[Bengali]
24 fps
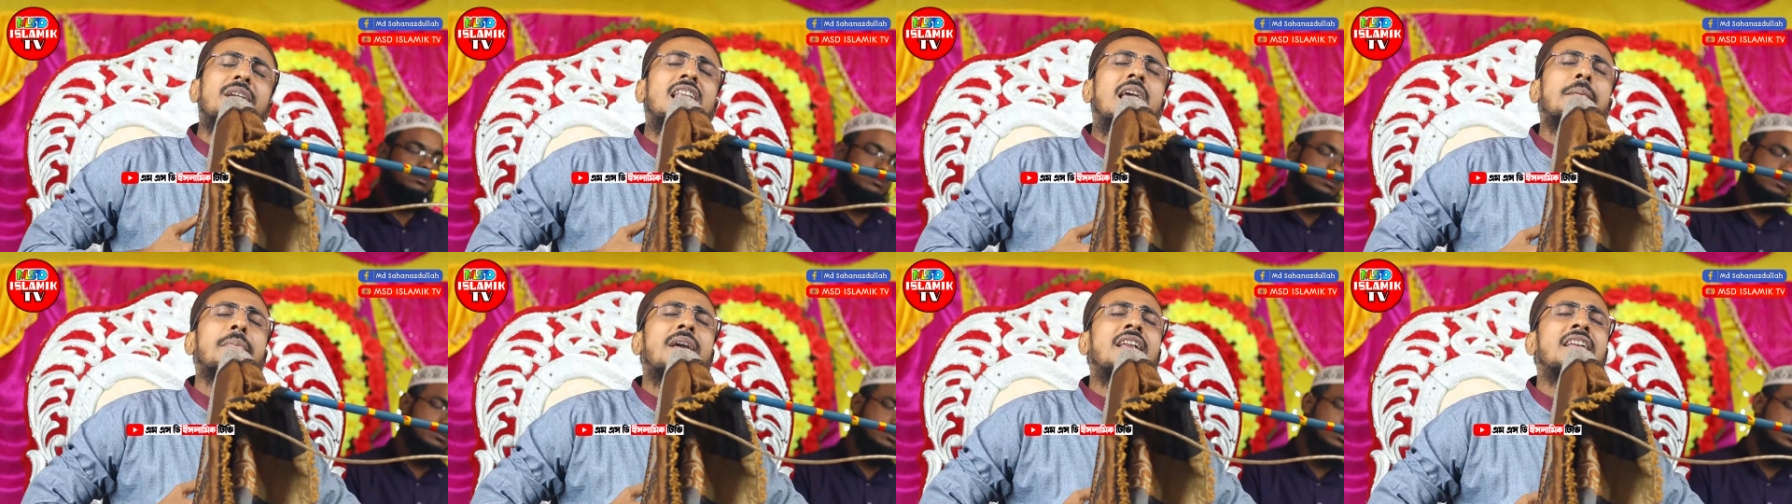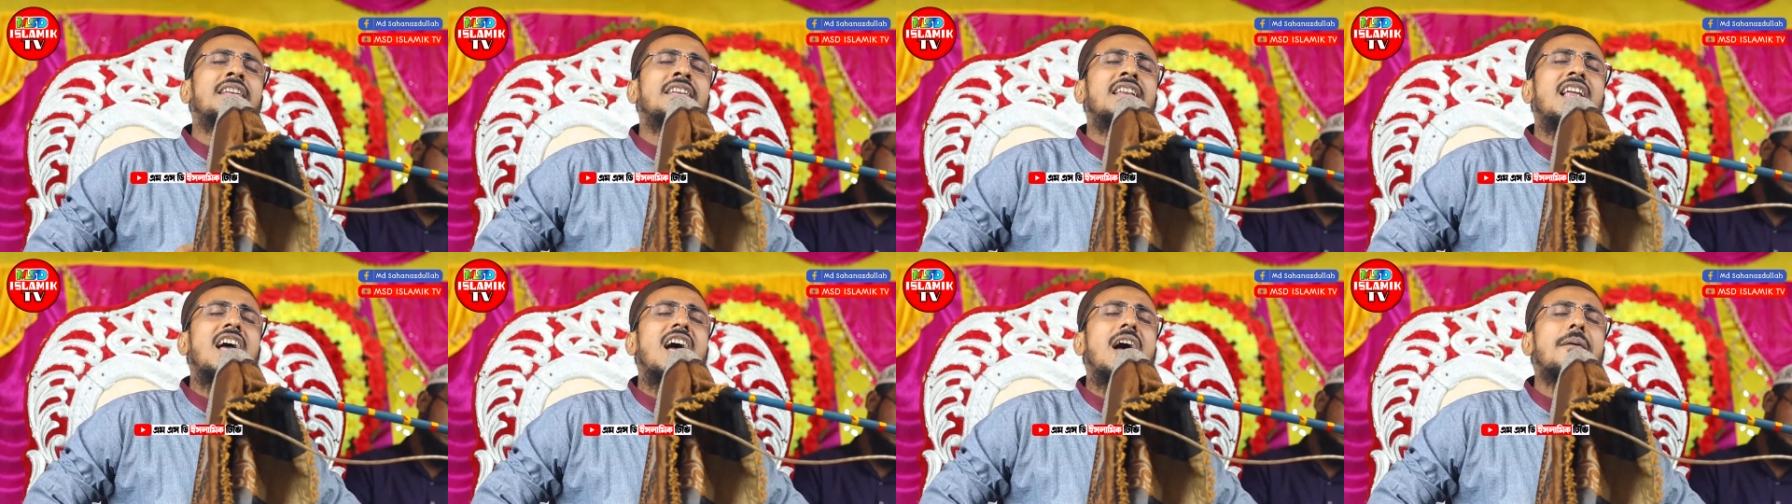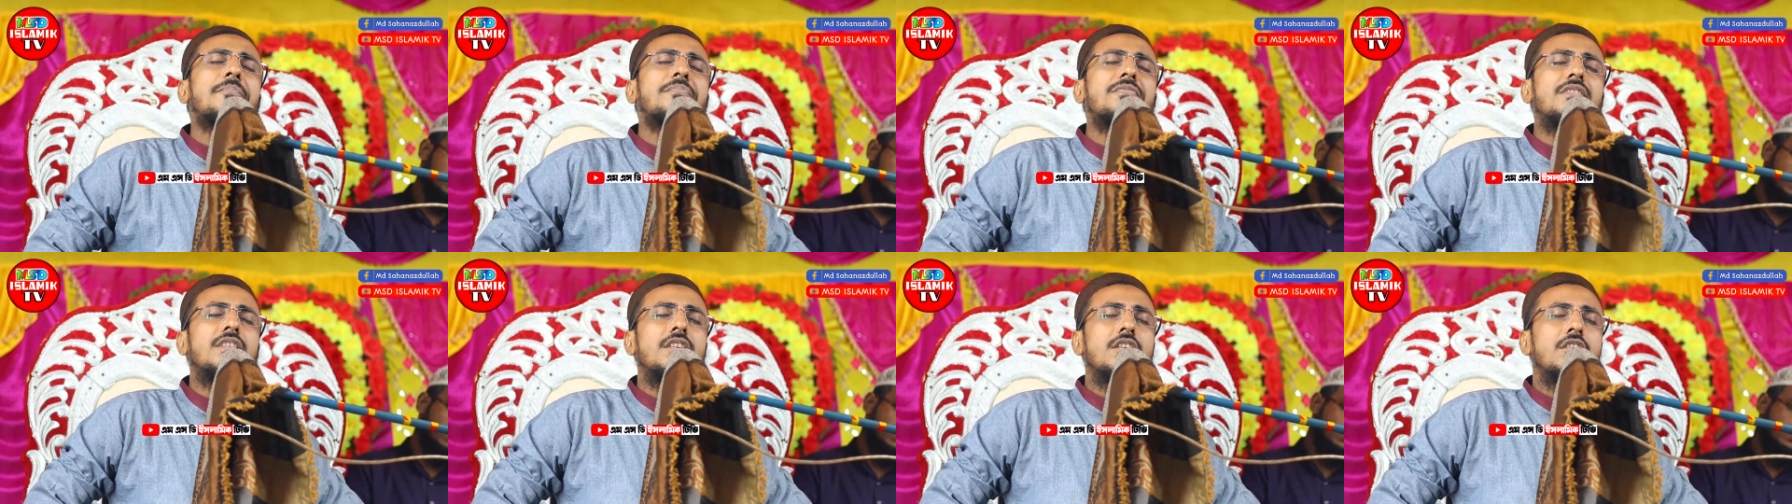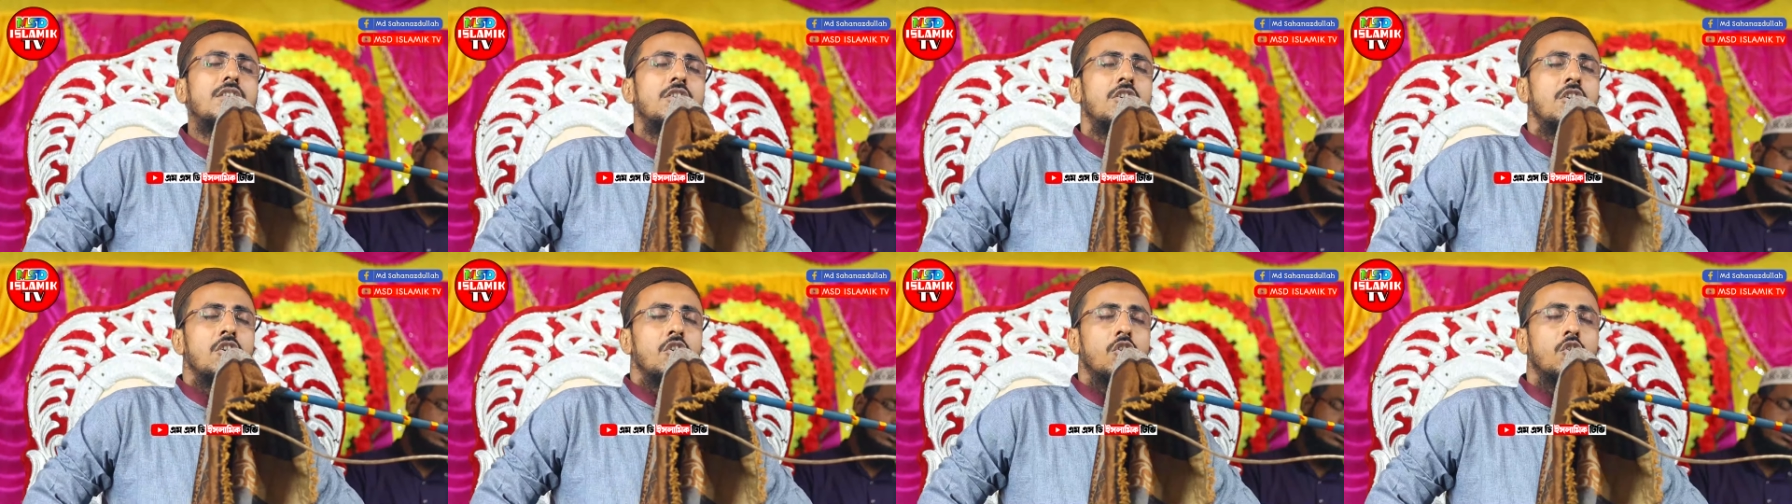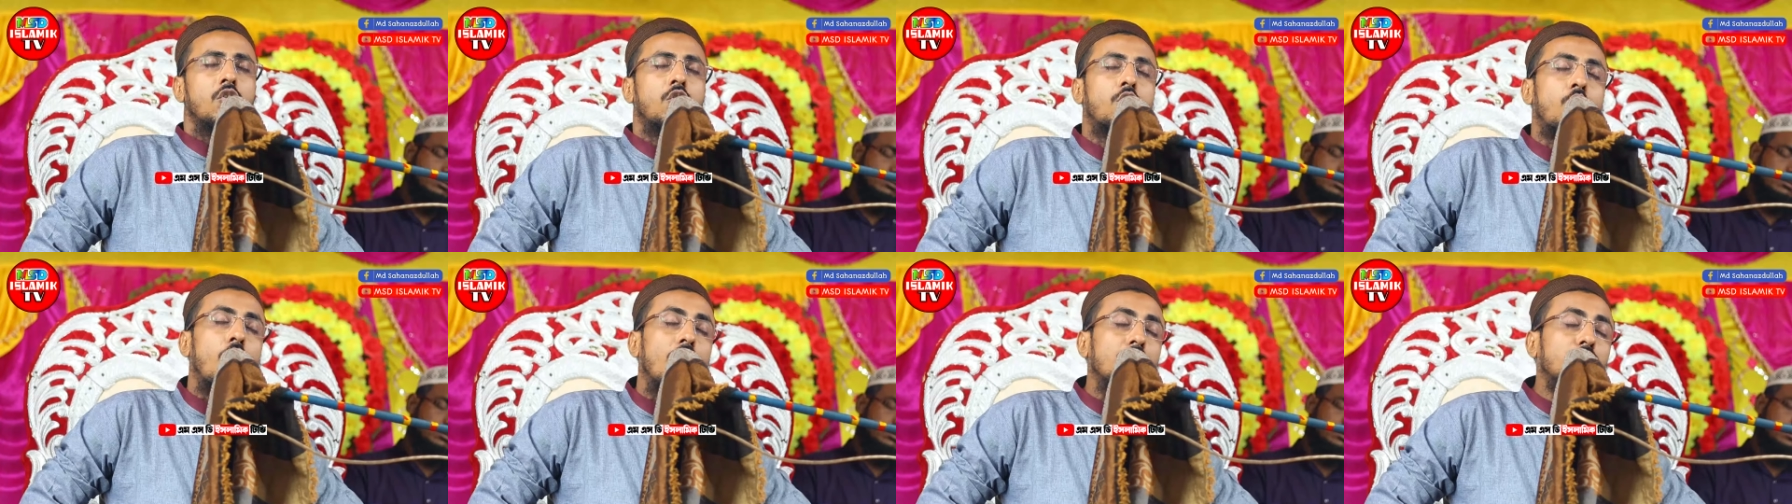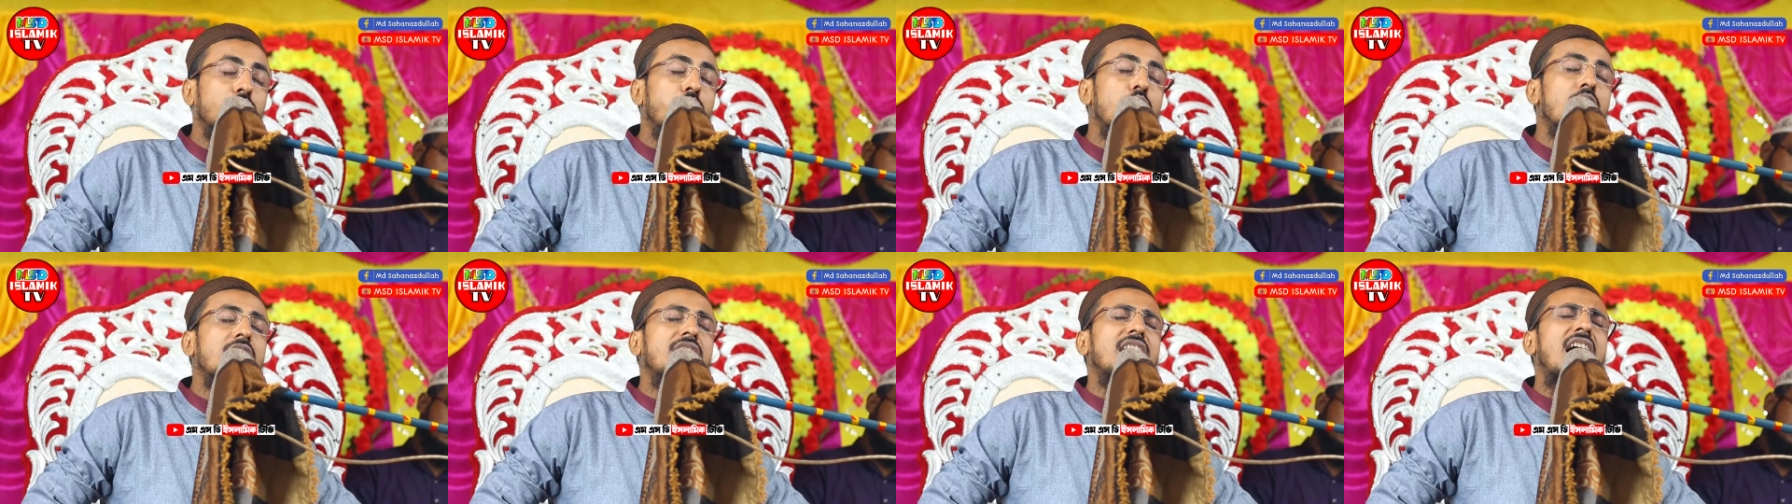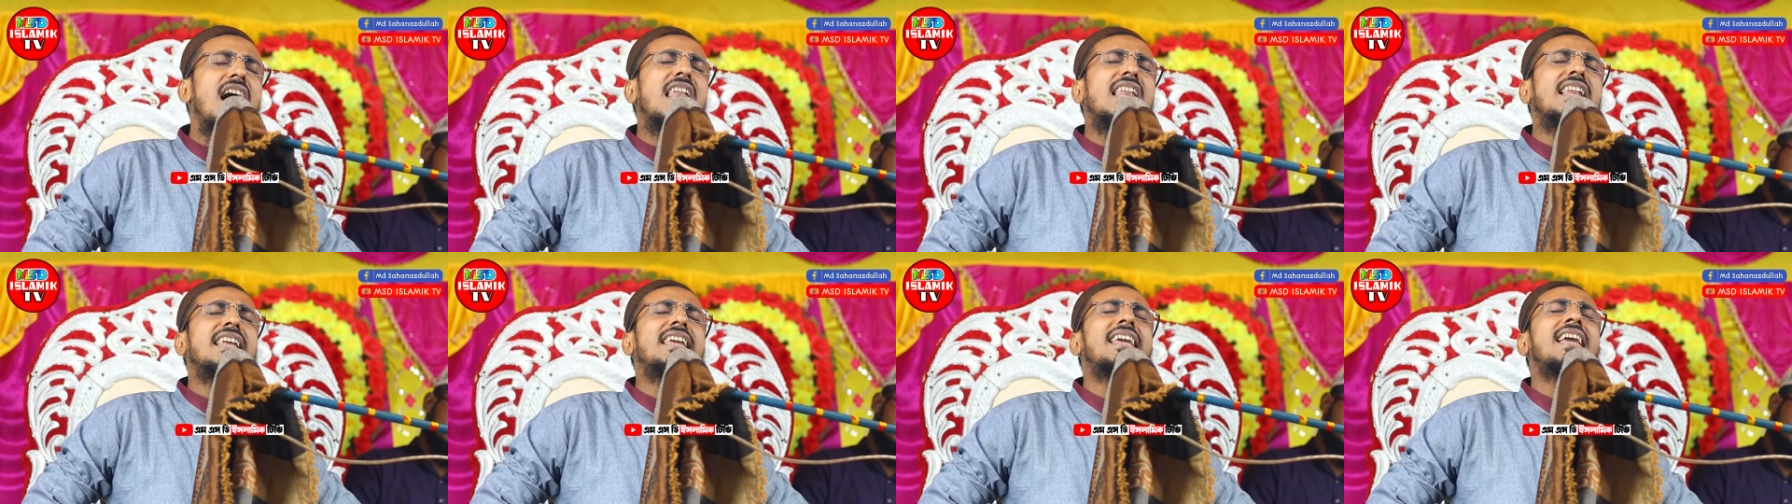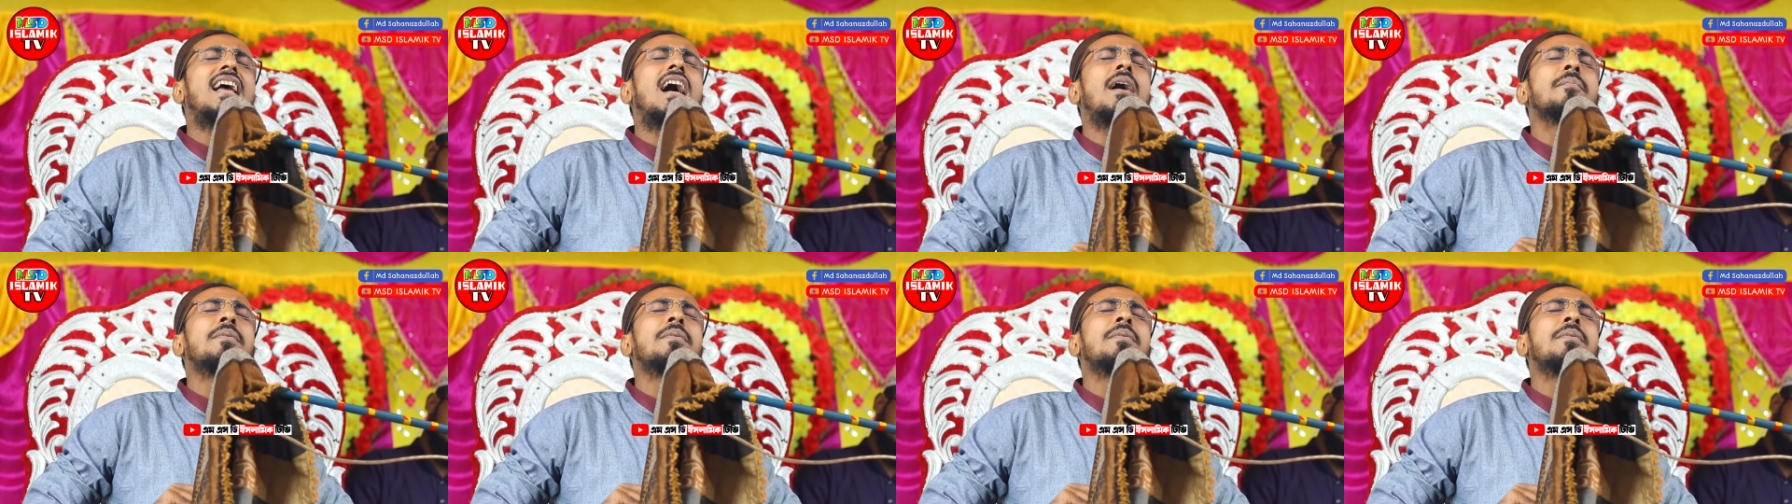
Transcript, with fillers: নেবেন না গতকালকে